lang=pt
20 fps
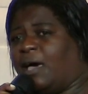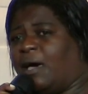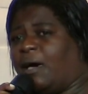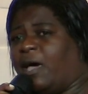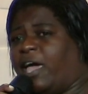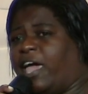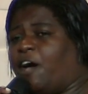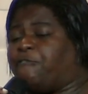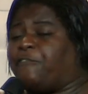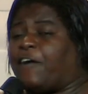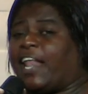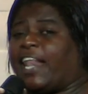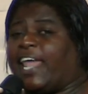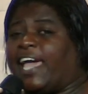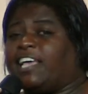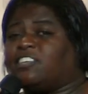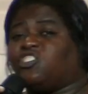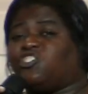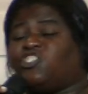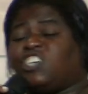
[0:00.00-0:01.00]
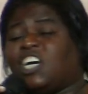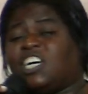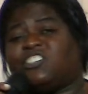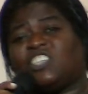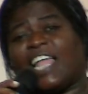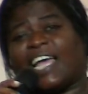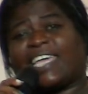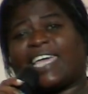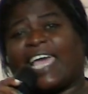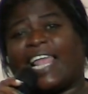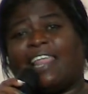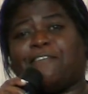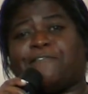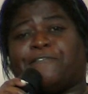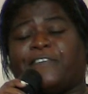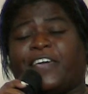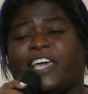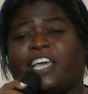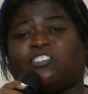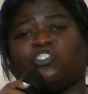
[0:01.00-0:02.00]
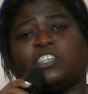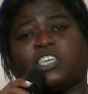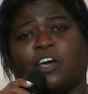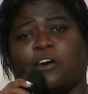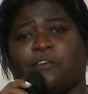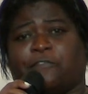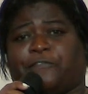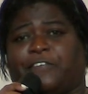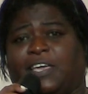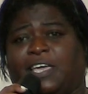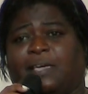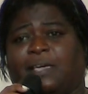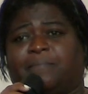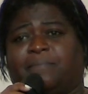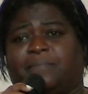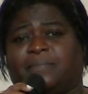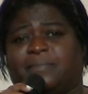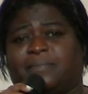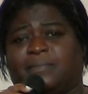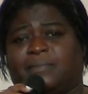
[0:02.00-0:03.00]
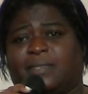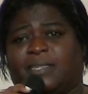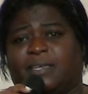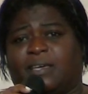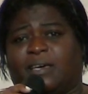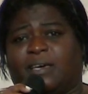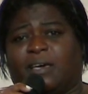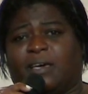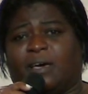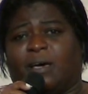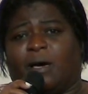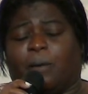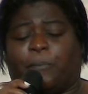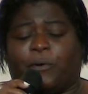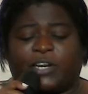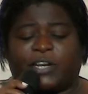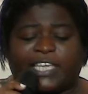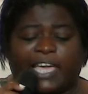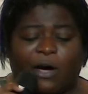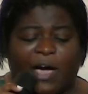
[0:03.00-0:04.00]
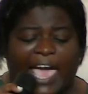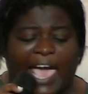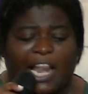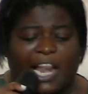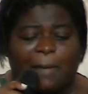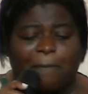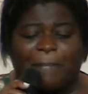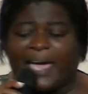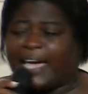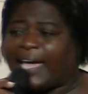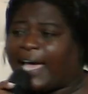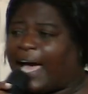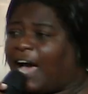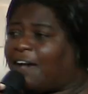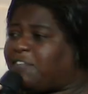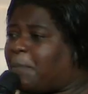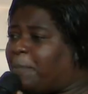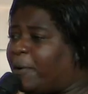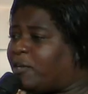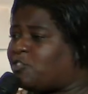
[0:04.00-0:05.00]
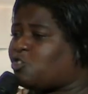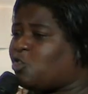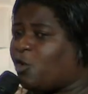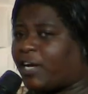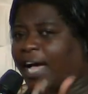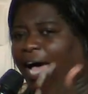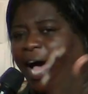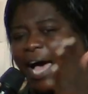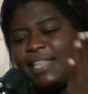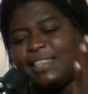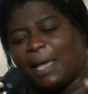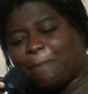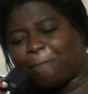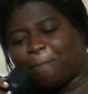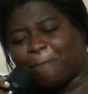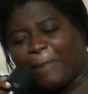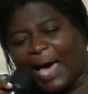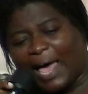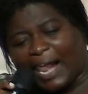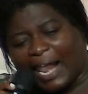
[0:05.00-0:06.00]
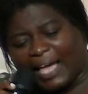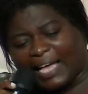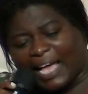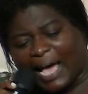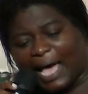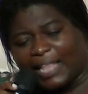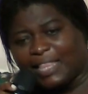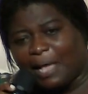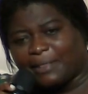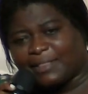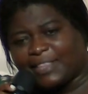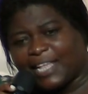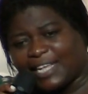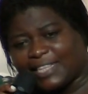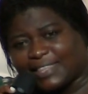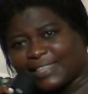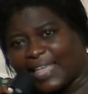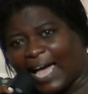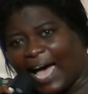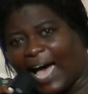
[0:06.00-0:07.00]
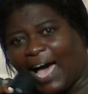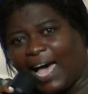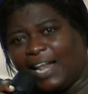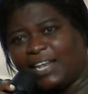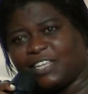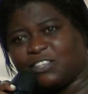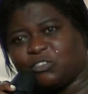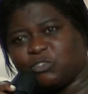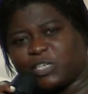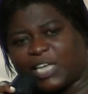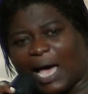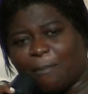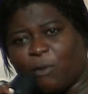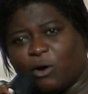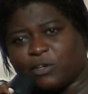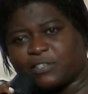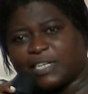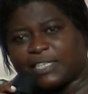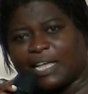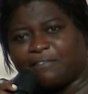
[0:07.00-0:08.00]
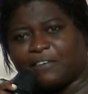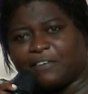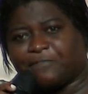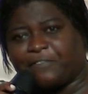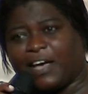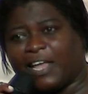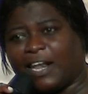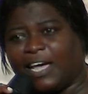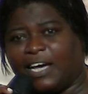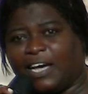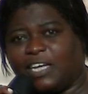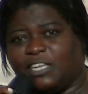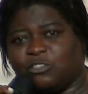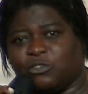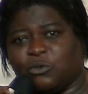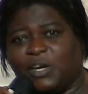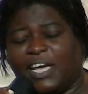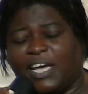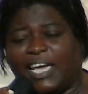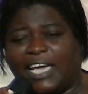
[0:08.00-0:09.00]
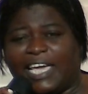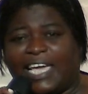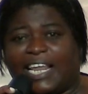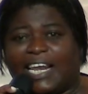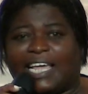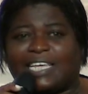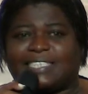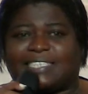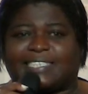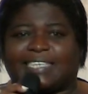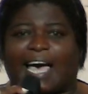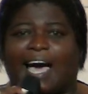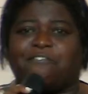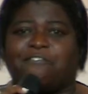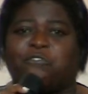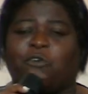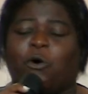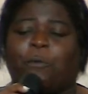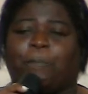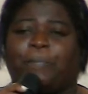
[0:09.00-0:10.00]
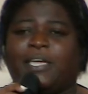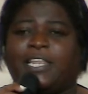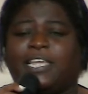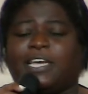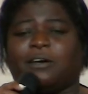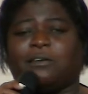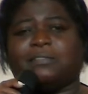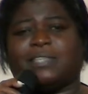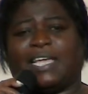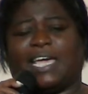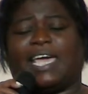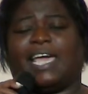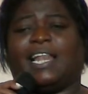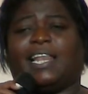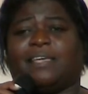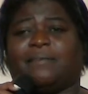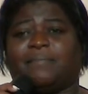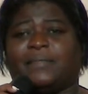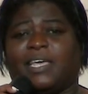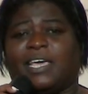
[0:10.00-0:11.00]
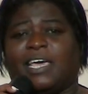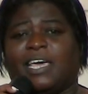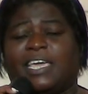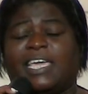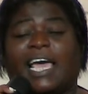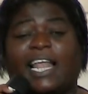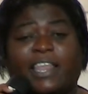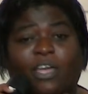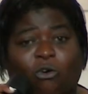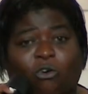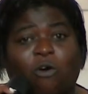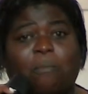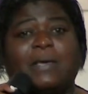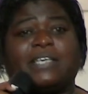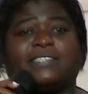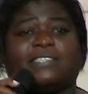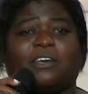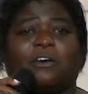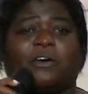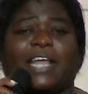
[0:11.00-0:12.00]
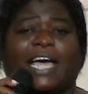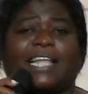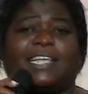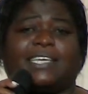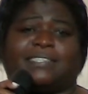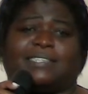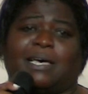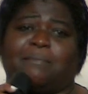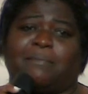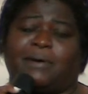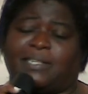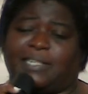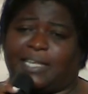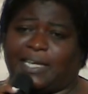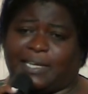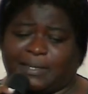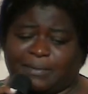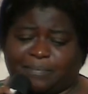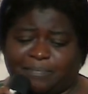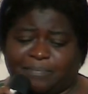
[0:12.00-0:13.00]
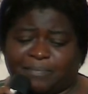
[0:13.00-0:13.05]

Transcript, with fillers: Eu falei isso diante daquele vídeo que eu vi. Porque ele pegava, pastor, cada, cada detalhe do que a moça estava falando e lançava uma opinião dele. E ali eu comecei a orar dessa maneira.